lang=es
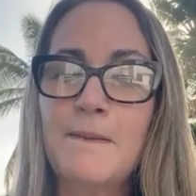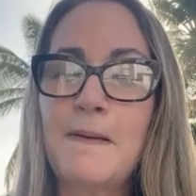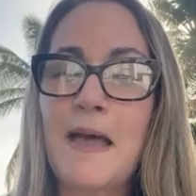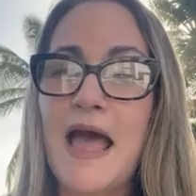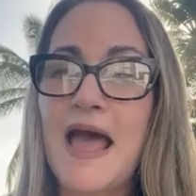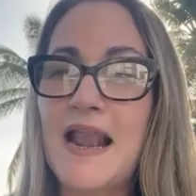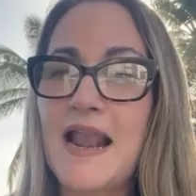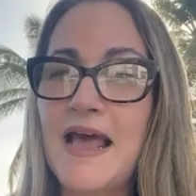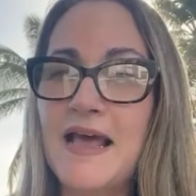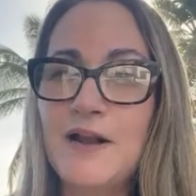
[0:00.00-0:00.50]

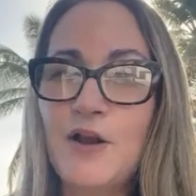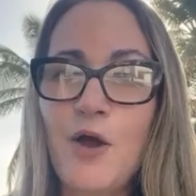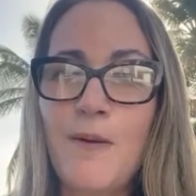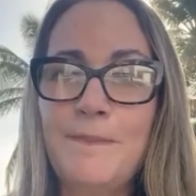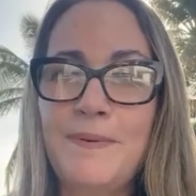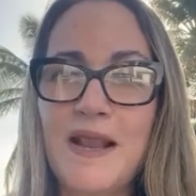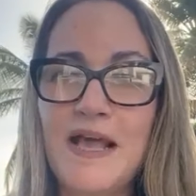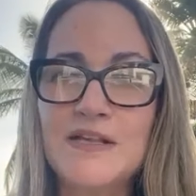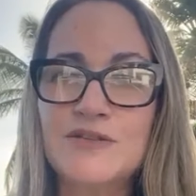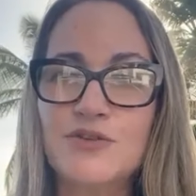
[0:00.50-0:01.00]
A largo
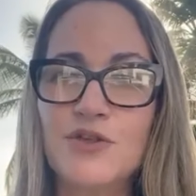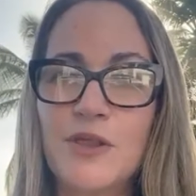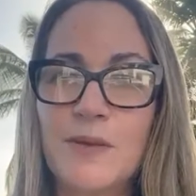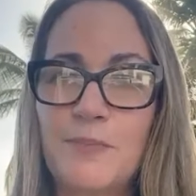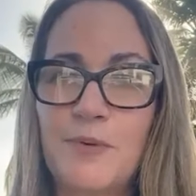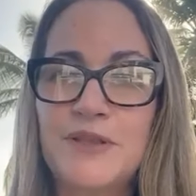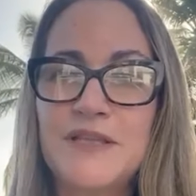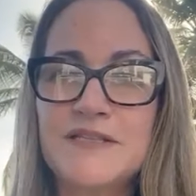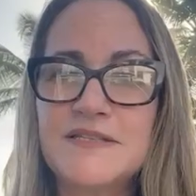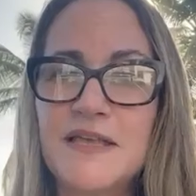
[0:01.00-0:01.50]
plazo,
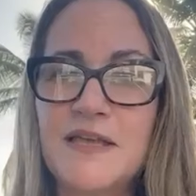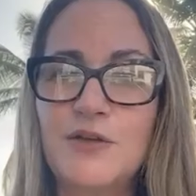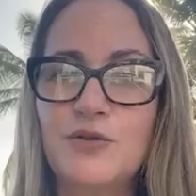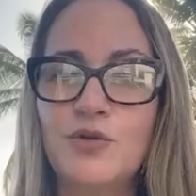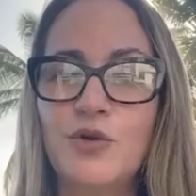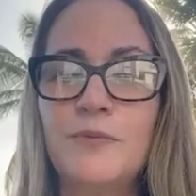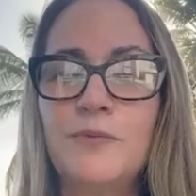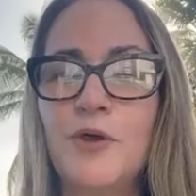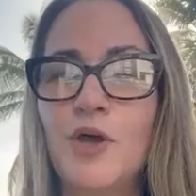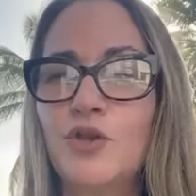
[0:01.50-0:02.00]
después de ese
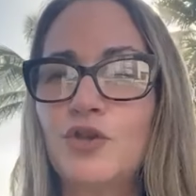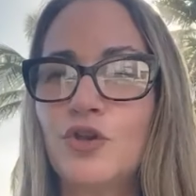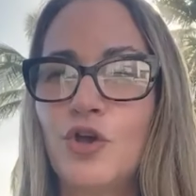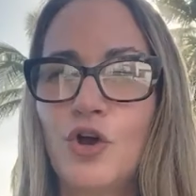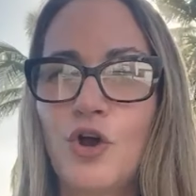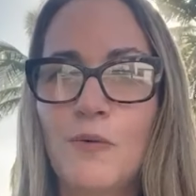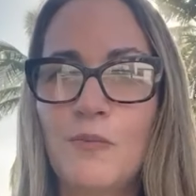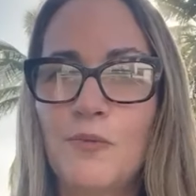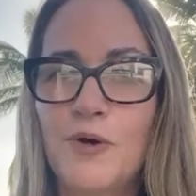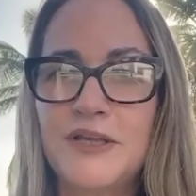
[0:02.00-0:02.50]
disturbio, no
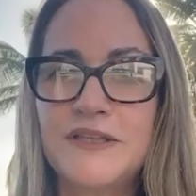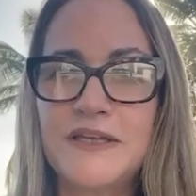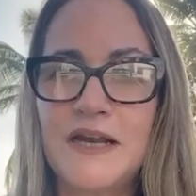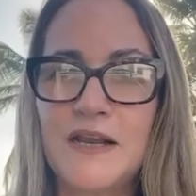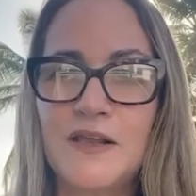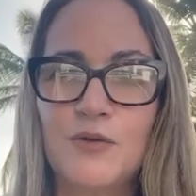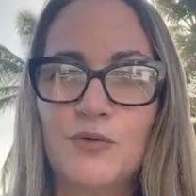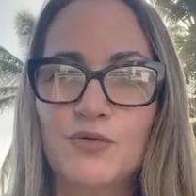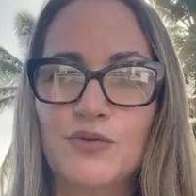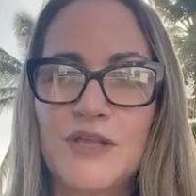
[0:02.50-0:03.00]
nos muestra
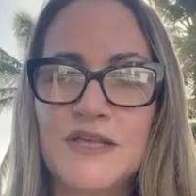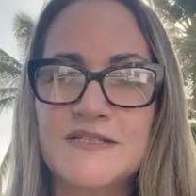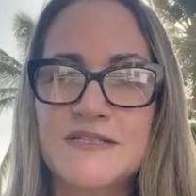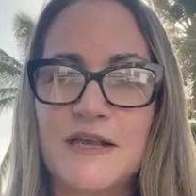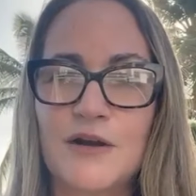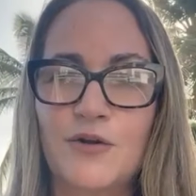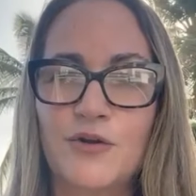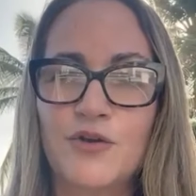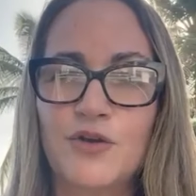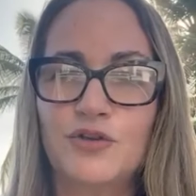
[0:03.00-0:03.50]
ningún
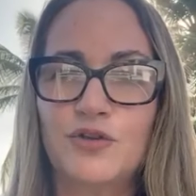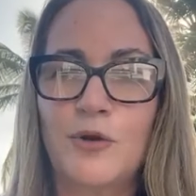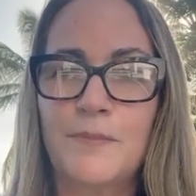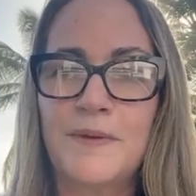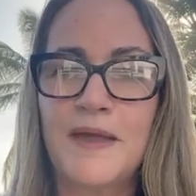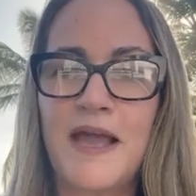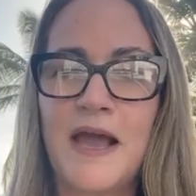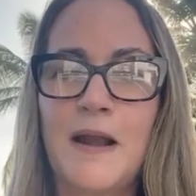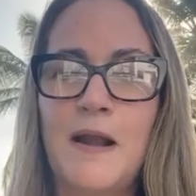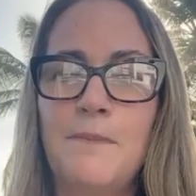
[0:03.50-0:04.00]
desarrollo
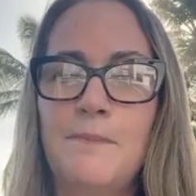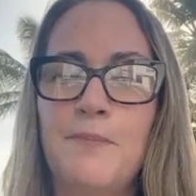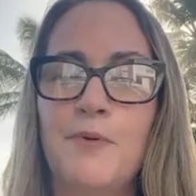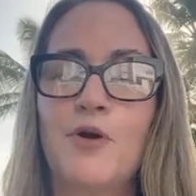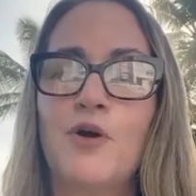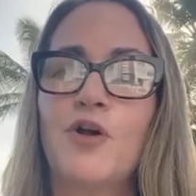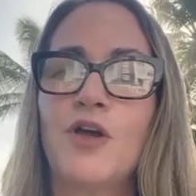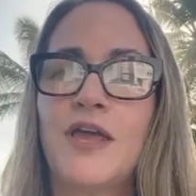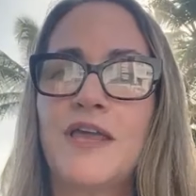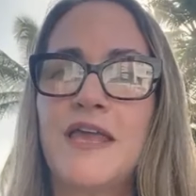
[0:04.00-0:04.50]
tropical,
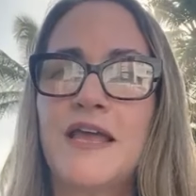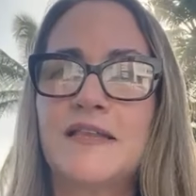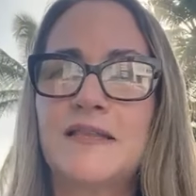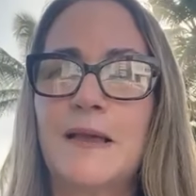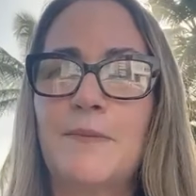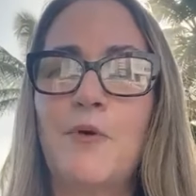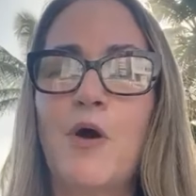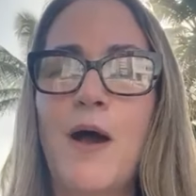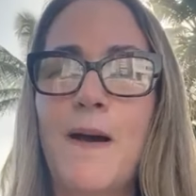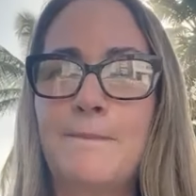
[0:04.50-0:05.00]
por lo que ya
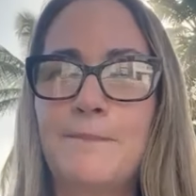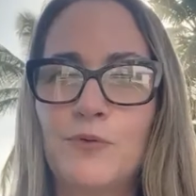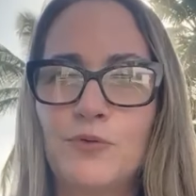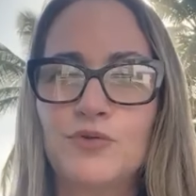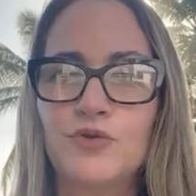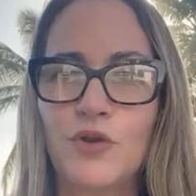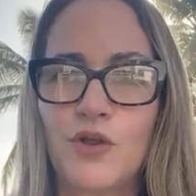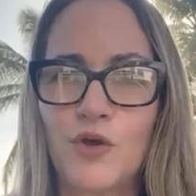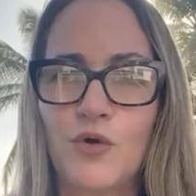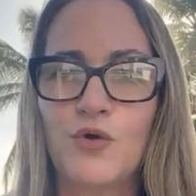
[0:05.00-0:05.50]
estamos a
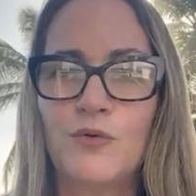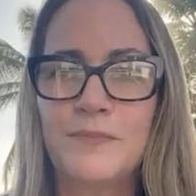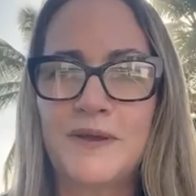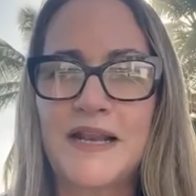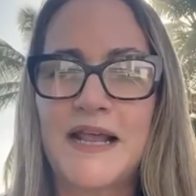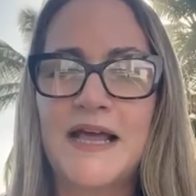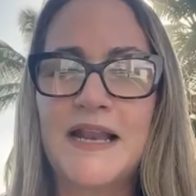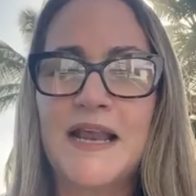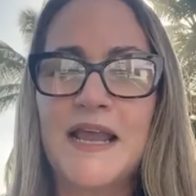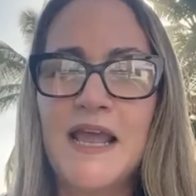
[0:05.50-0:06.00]
punto de
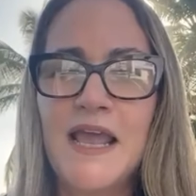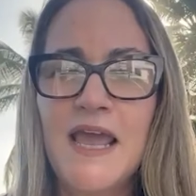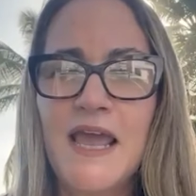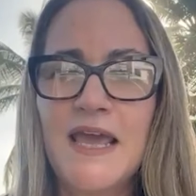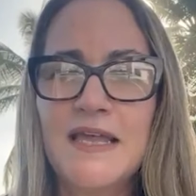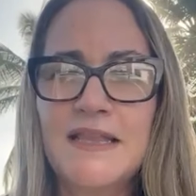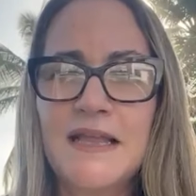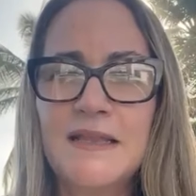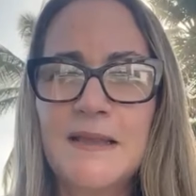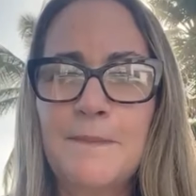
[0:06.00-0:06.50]
culminar
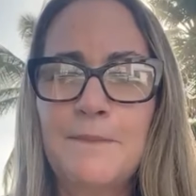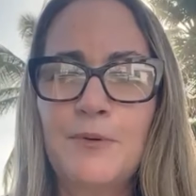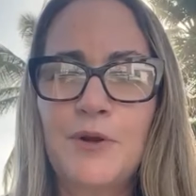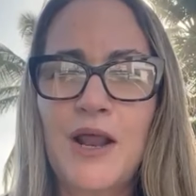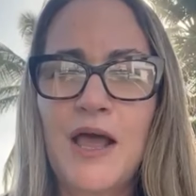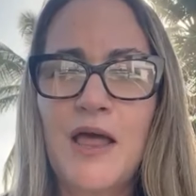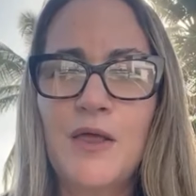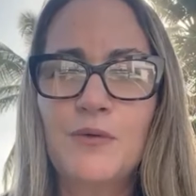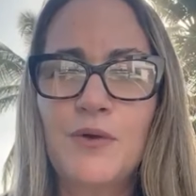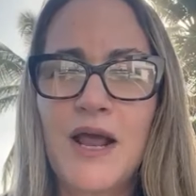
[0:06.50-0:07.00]
esta temporada de